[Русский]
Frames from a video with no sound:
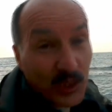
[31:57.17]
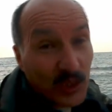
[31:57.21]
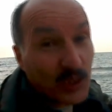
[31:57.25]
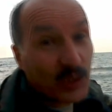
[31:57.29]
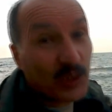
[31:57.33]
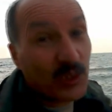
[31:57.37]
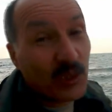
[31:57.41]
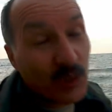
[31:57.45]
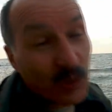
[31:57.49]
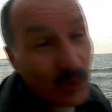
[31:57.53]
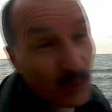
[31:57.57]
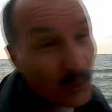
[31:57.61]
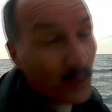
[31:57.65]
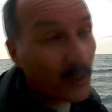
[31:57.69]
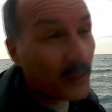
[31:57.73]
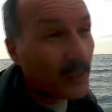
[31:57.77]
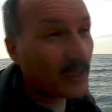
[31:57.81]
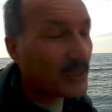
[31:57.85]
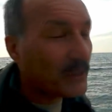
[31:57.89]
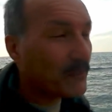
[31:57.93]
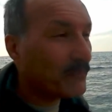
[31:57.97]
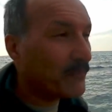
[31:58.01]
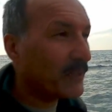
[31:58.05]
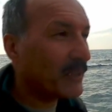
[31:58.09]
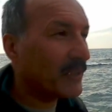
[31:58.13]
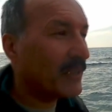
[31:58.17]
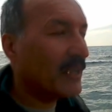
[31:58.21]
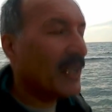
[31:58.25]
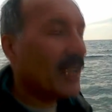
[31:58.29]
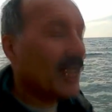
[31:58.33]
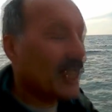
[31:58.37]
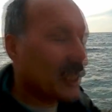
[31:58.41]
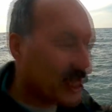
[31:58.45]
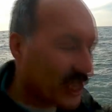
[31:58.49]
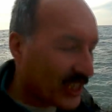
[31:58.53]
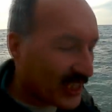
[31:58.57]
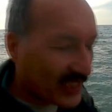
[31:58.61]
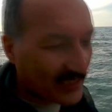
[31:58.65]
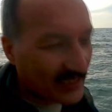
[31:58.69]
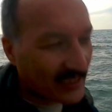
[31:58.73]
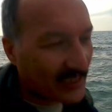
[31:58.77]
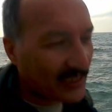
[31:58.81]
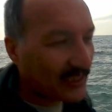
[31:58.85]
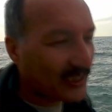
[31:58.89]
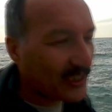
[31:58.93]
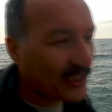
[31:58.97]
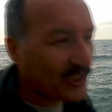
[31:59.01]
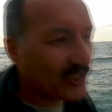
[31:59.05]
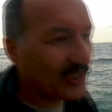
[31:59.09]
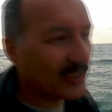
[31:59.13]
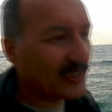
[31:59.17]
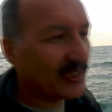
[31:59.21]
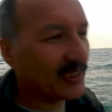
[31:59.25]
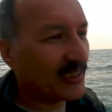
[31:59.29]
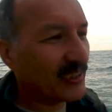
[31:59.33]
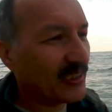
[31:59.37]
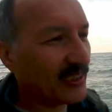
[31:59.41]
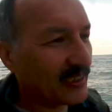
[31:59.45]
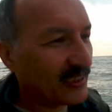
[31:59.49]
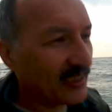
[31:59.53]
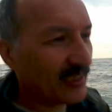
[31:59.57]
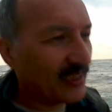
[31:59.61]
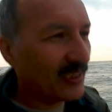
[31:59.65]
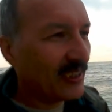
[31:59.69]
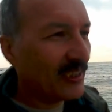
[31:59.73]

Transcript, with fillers: Ну, конечно, не только смех. Часто слышится,